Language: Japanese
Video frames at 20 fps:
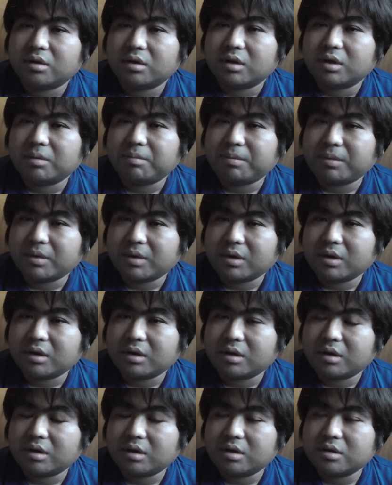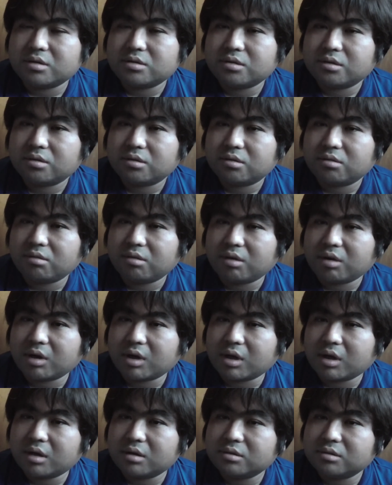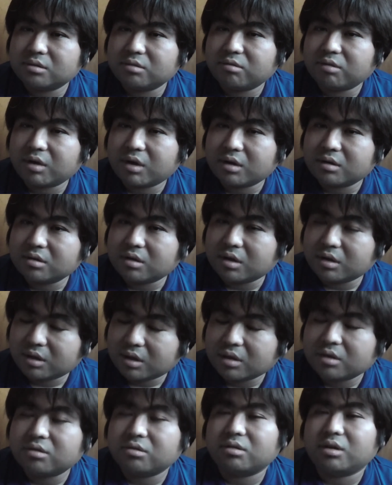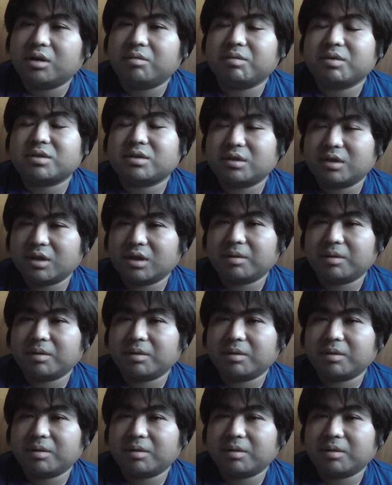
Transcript: やっぱちょっと分かるかなってなりますね。